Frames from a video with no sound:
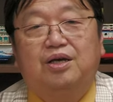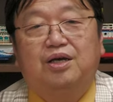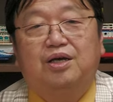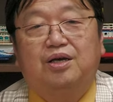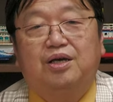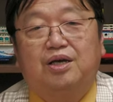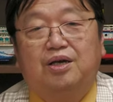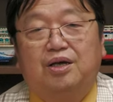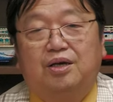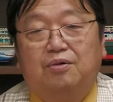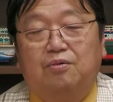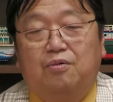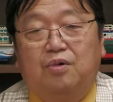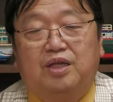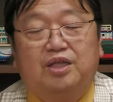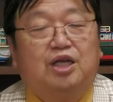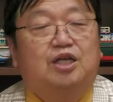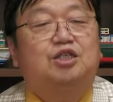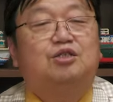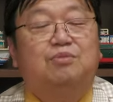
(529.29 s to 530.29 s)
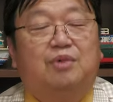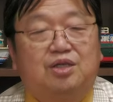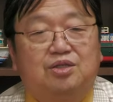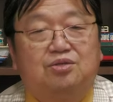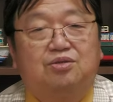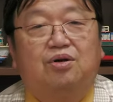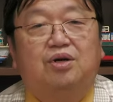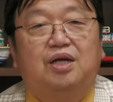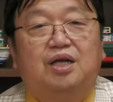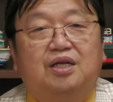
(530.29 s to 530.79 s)
えー、渡しま
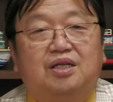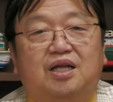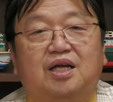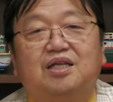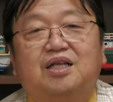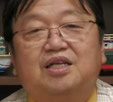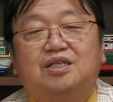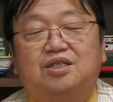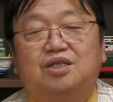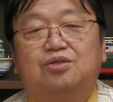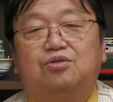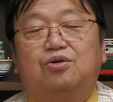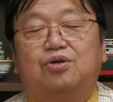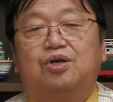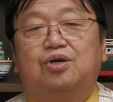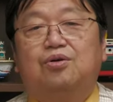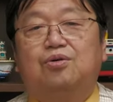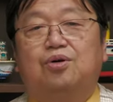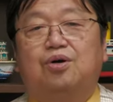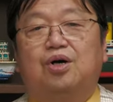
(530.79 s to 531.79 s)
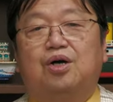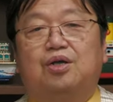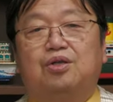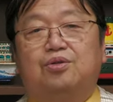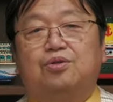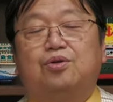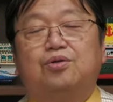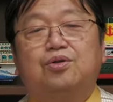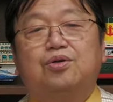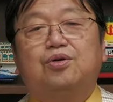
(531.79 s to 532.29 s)
すと。ただしそれを
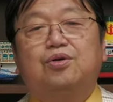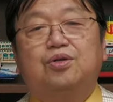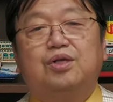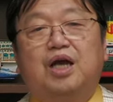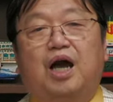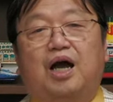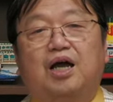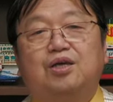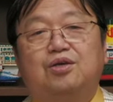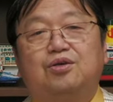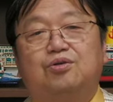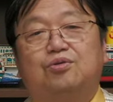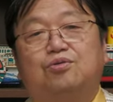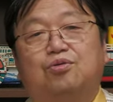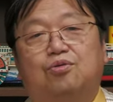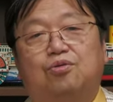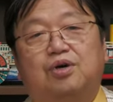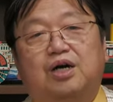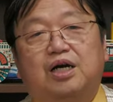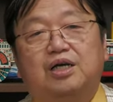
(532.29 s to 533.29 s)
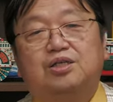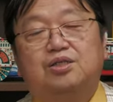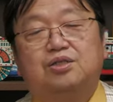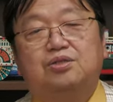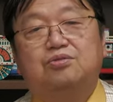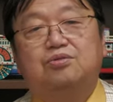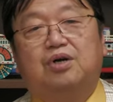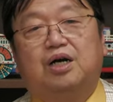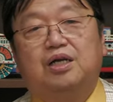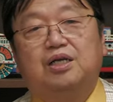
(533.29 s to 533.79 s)
どのように配給公開す
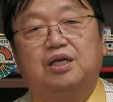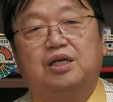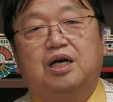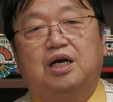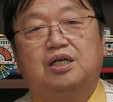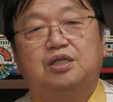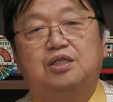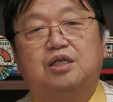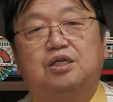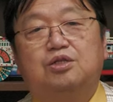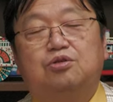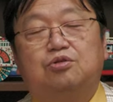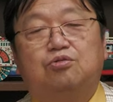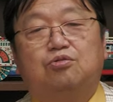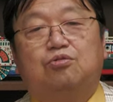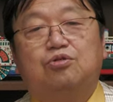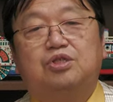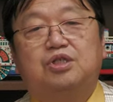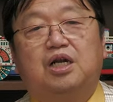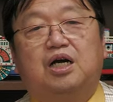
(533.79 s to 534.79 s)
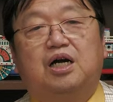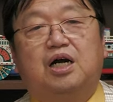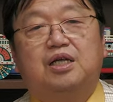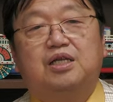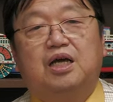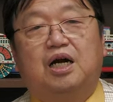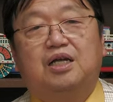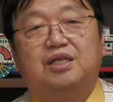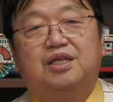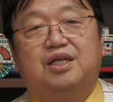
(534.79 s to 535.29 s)
るのかに関してはちょっとこちら側
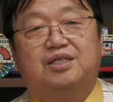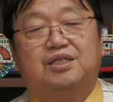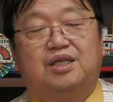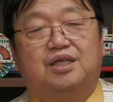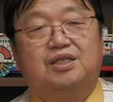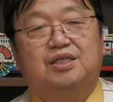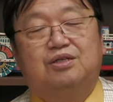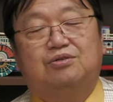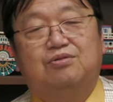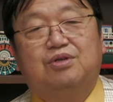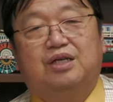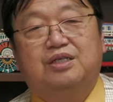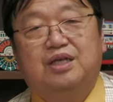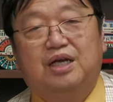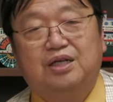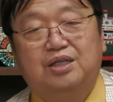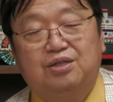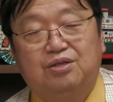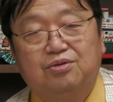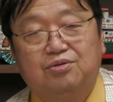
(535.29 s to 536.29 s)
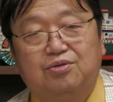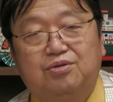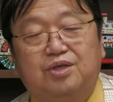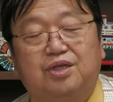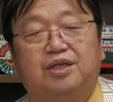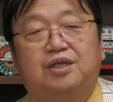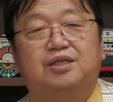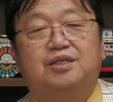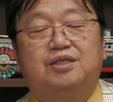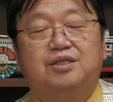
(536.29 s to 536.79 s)
に判断させてくださいっていうよう
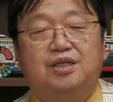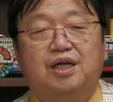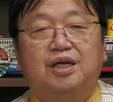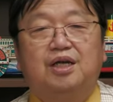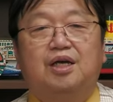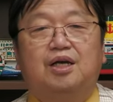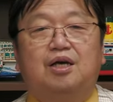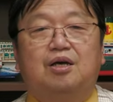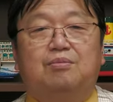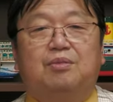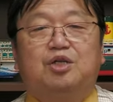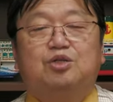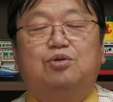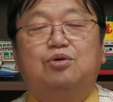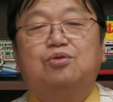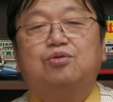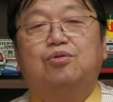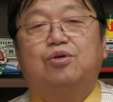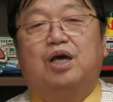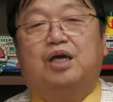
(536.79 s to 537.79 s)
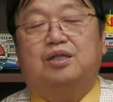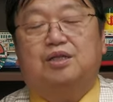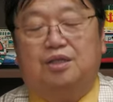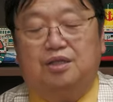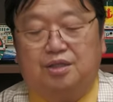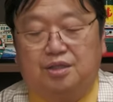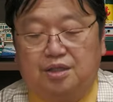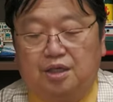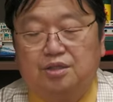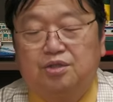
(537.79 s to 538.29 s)
なですね、まあ、そういうのをやって
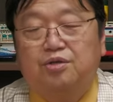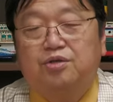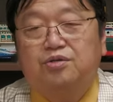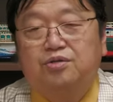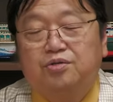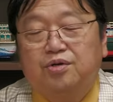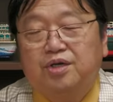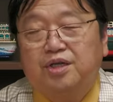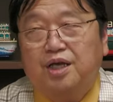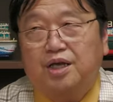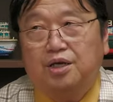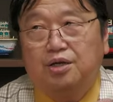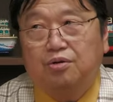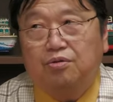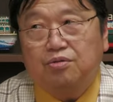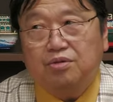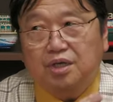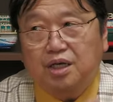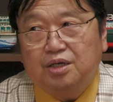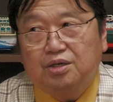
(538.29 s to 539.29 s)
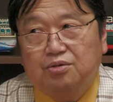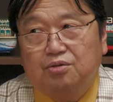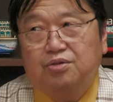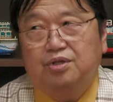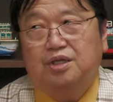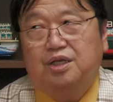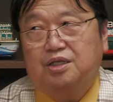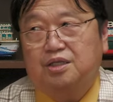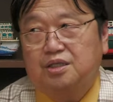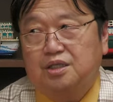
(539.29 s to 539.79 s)
ですねそれ、それでいろんな人
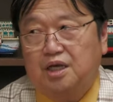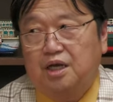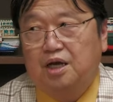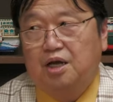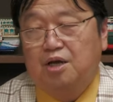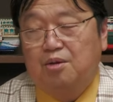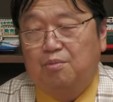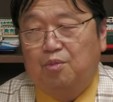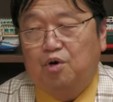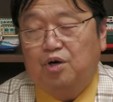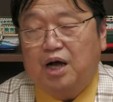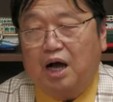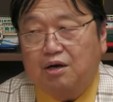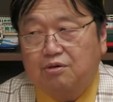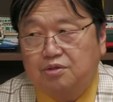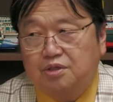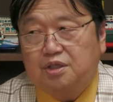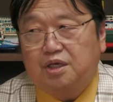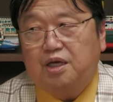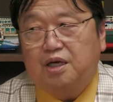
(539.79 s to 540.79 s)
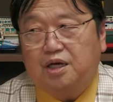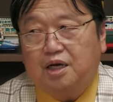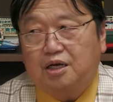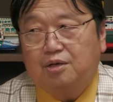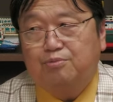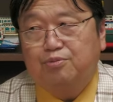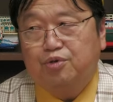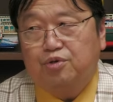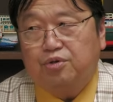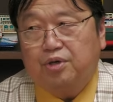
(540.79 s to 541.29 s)
にですねもう学生か
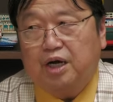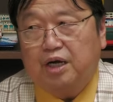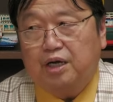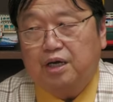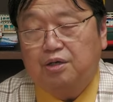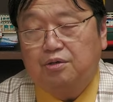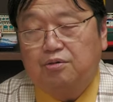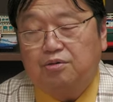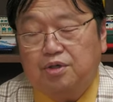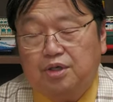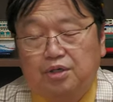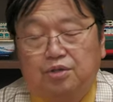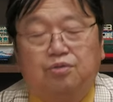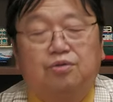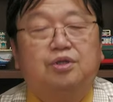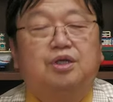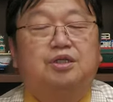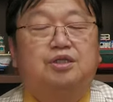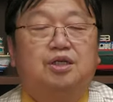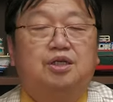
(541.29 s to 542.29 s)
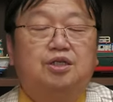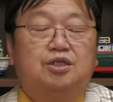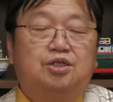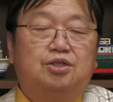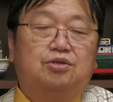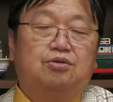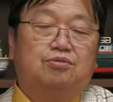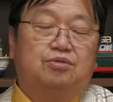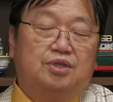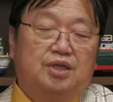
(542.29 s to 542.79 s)
らプロからいろんな人にですねい
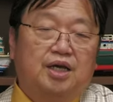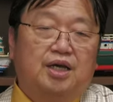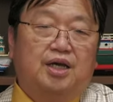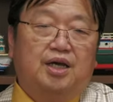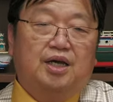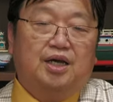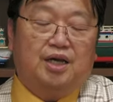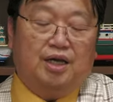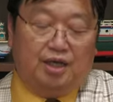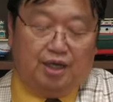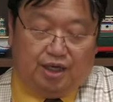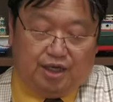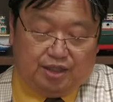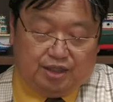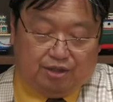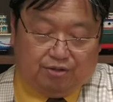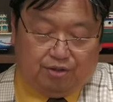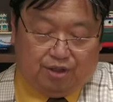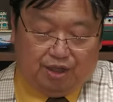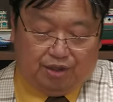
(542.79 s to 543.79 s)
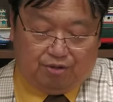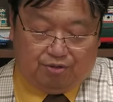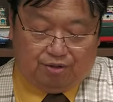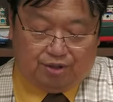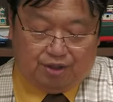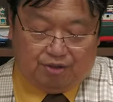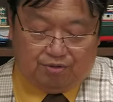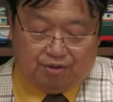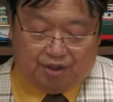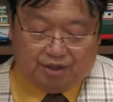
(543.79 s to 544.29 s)
ちドルで原作提供
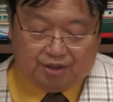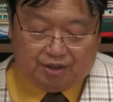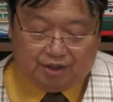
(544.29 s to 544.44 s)
してるんで